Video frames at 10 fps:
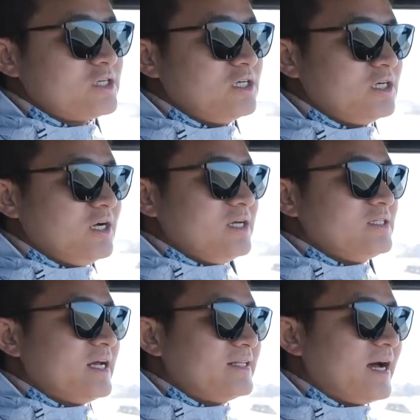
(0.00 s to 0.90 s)
是
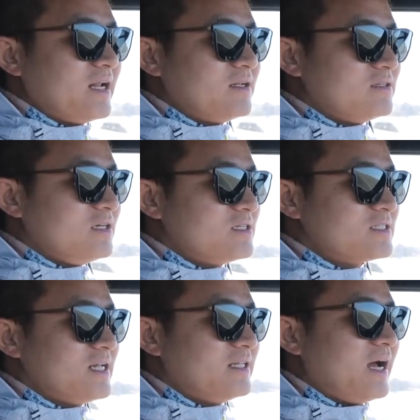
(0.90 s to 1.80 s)
现代的第
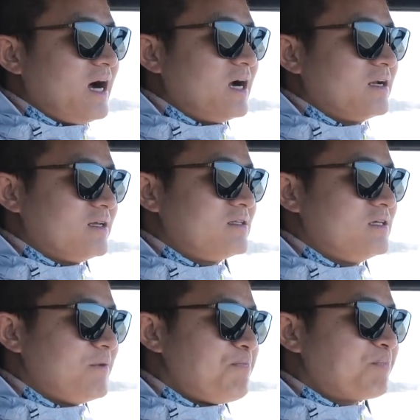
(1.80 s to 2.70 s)
三代
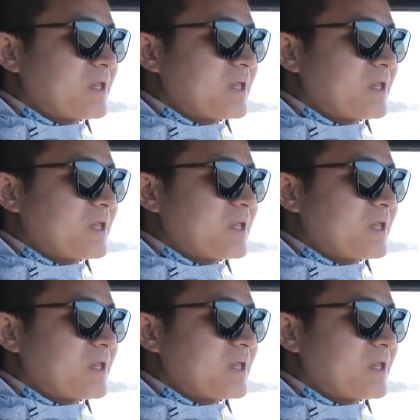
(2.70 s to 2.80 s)
2.0T，